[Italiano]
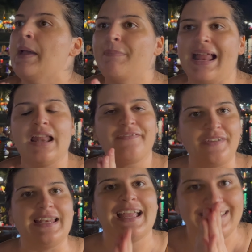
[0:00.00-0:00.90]
ma alla
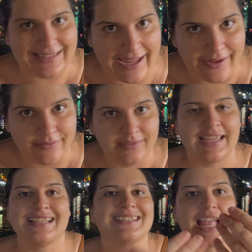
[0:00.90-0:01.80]
fine a te
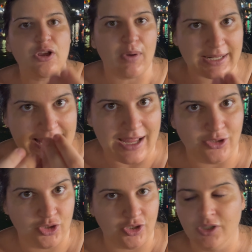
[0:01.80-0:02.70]
che stai
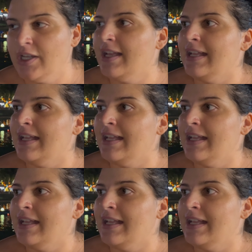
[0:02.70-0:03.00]
guardando